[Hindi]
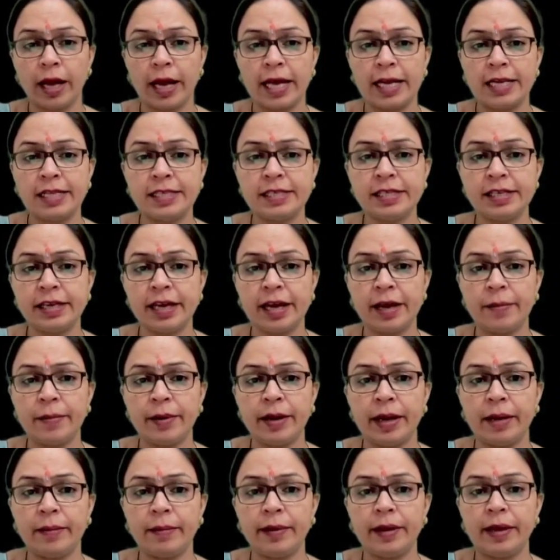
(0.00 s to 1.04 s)
एम
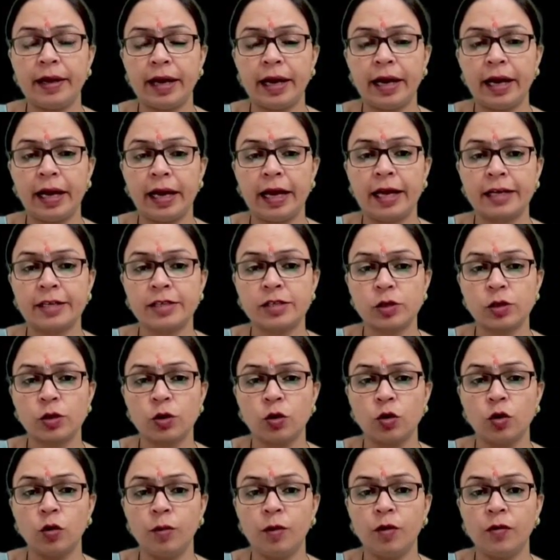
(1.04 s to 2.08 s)
है मेरा एक्स
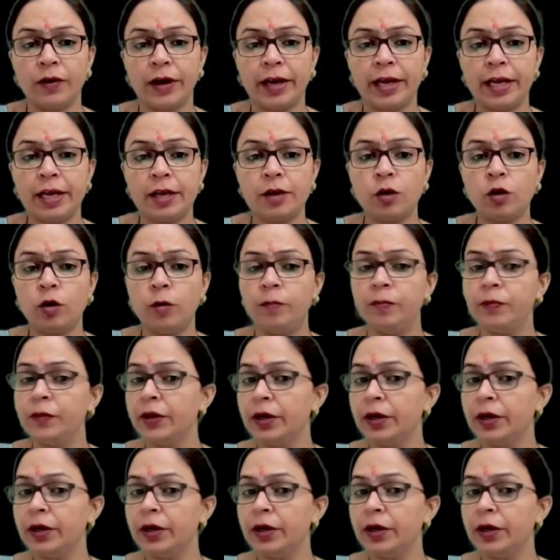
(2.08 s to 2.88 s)
क्यूब वाई क्यूब